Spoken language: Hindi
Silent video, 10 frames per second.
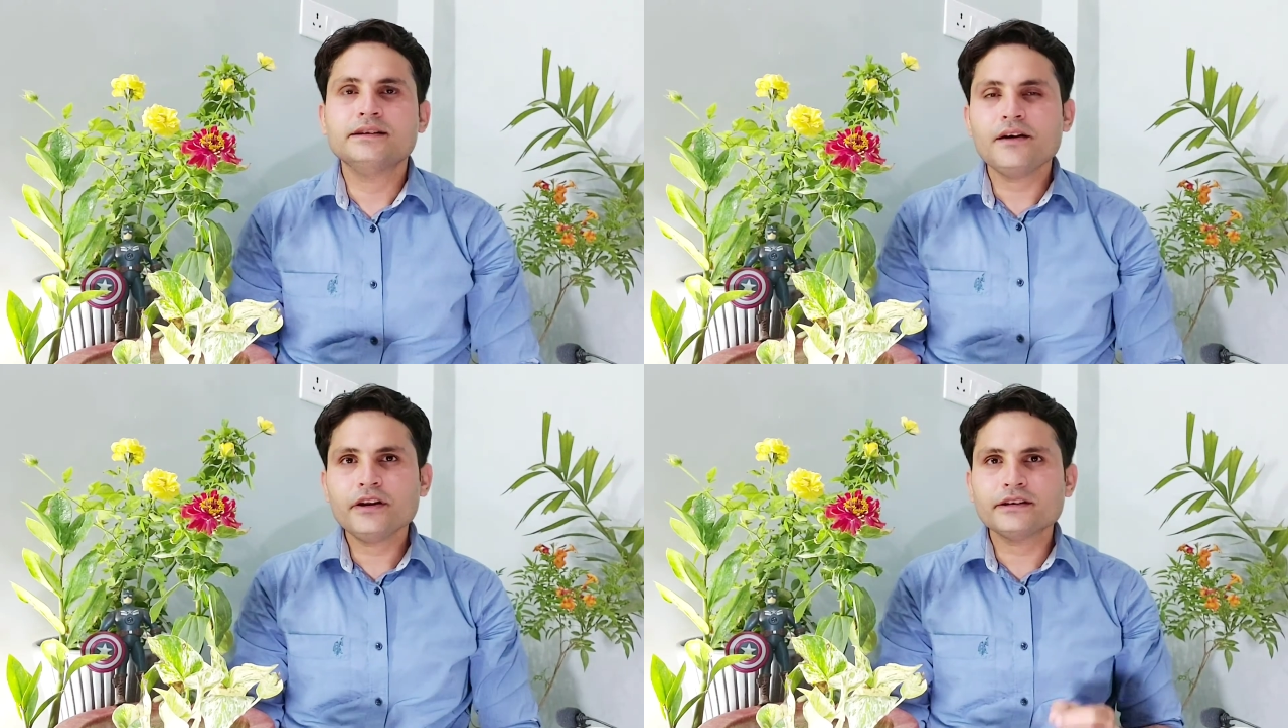
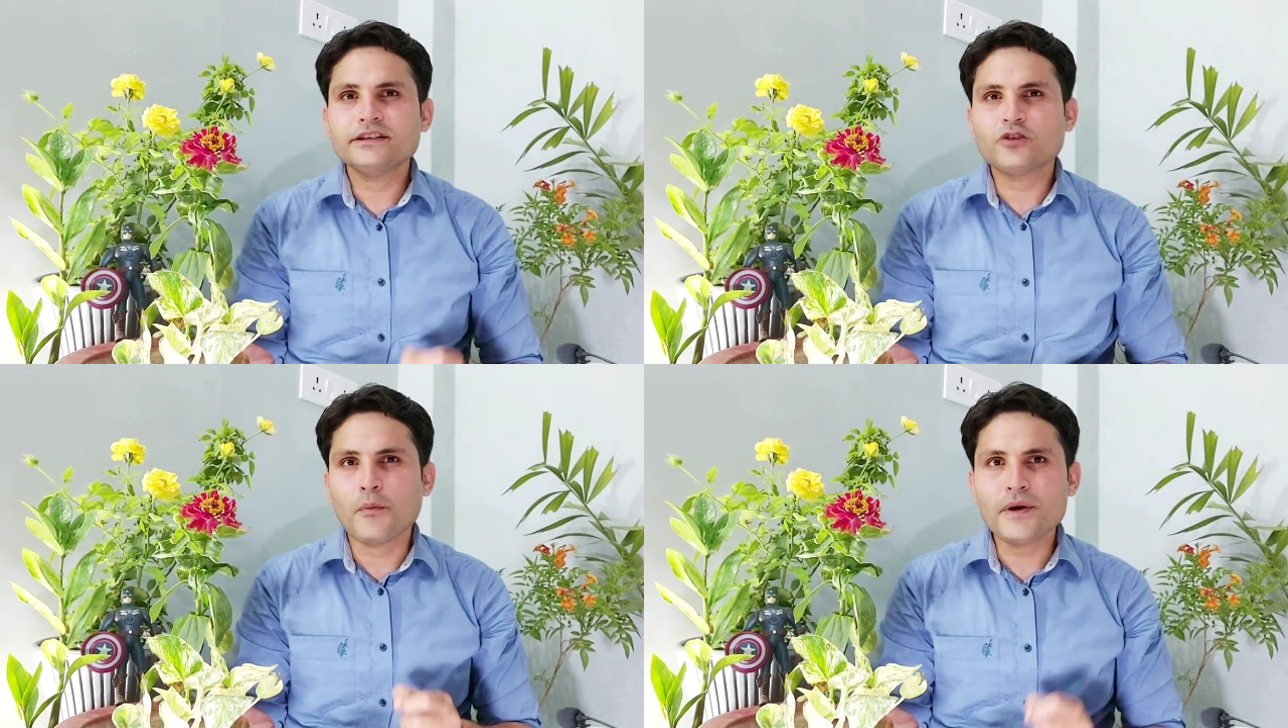या फिर
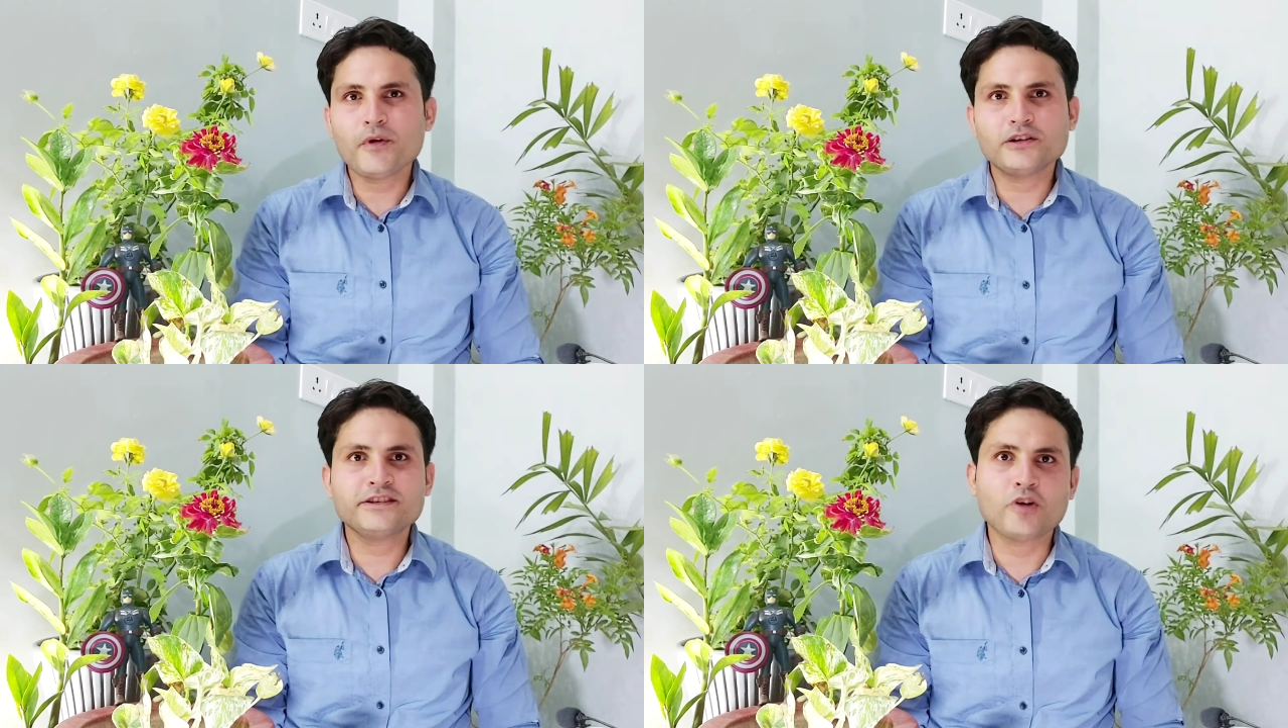किसी शॉपिंग
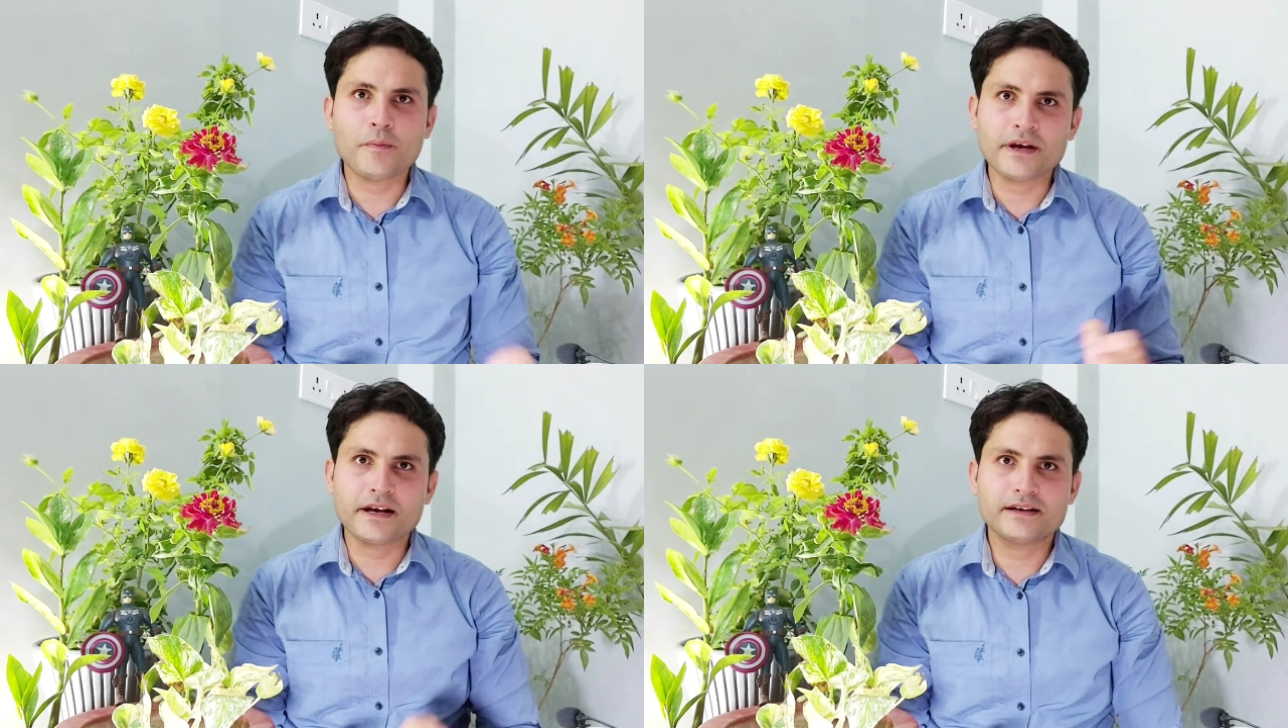मॉल से
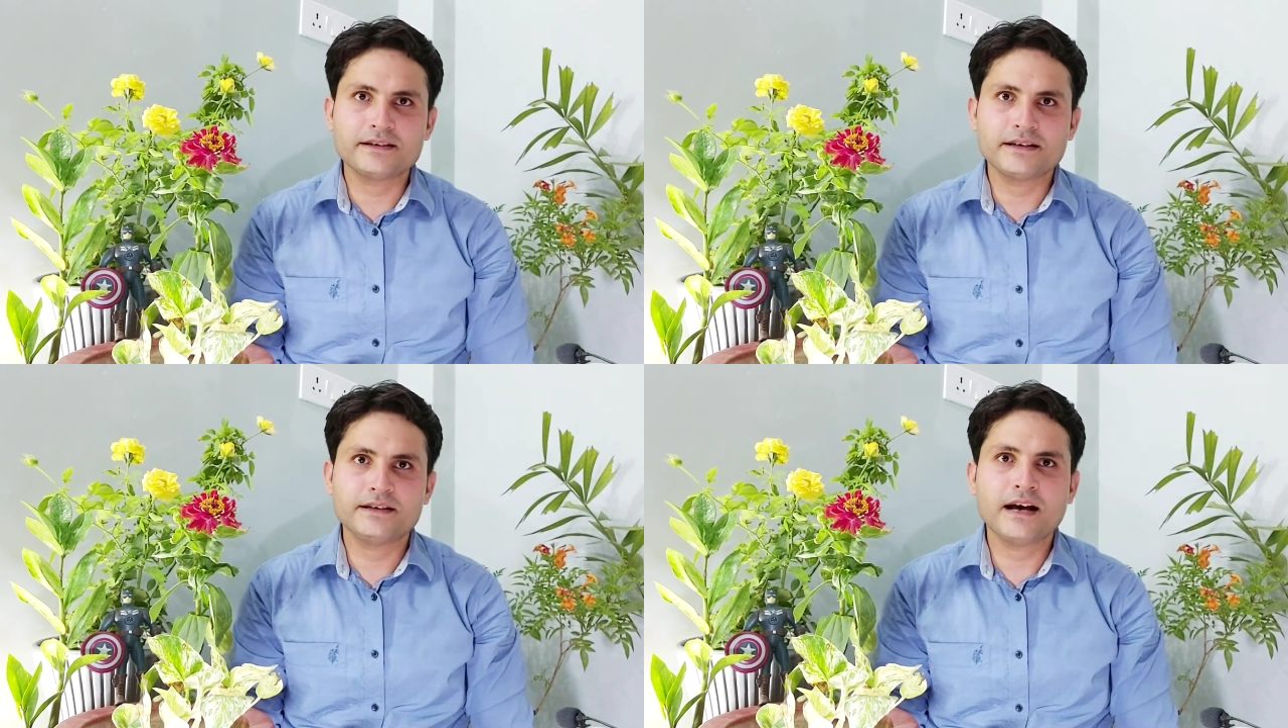शॉपिंग
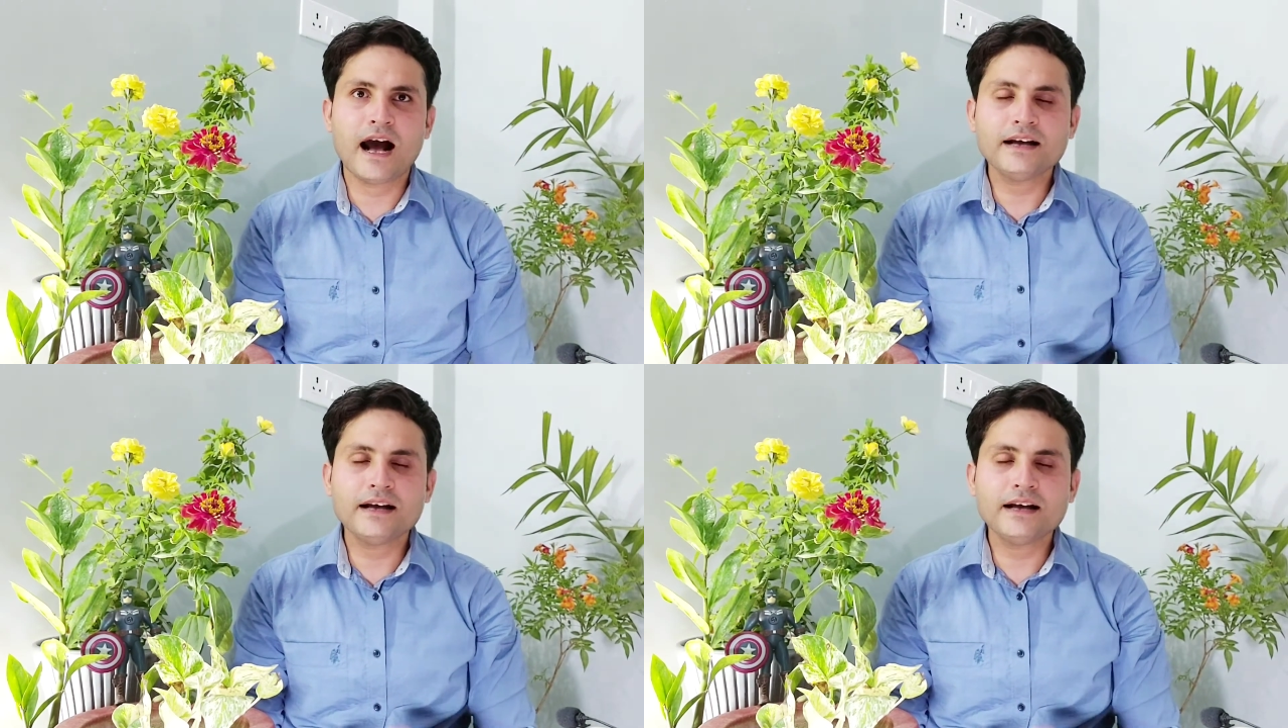करते हैं